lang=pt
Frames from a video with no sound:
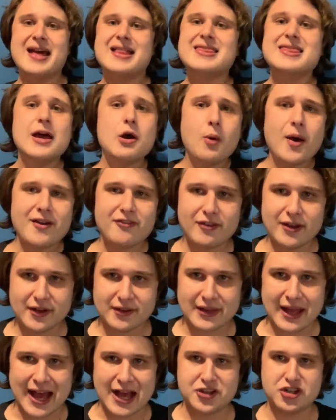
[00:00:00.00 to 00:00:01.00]
Não é
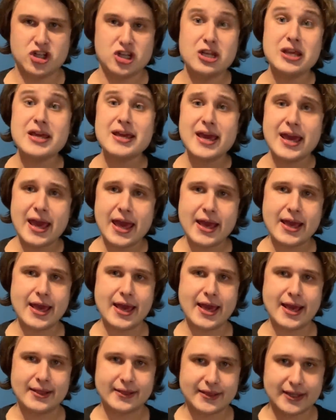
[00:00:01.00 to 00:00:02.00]
verdade, ninguém
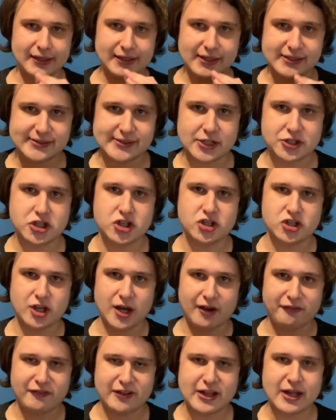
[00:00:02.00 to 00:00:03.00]
entra na
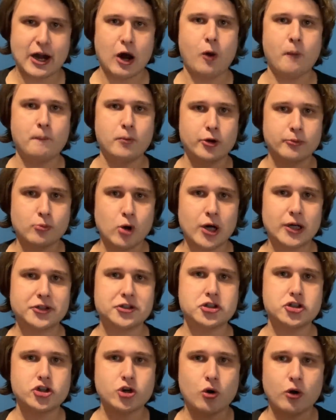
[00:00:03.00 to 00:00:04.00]
estatística federal por
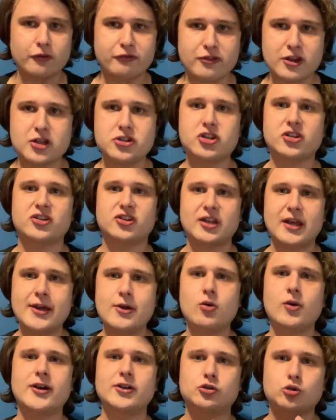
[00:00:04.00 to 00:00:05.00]
morte de Covid
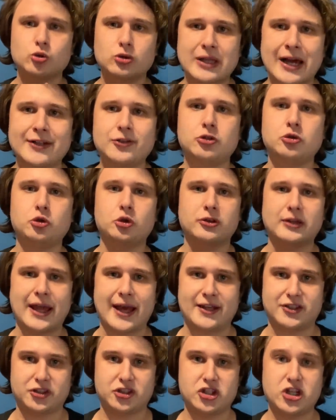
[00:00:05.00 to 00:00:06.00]
sem o resultado do
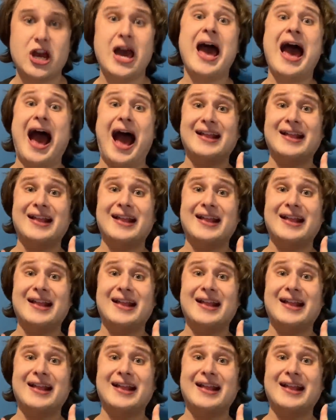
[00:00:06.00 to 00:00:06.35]
teste,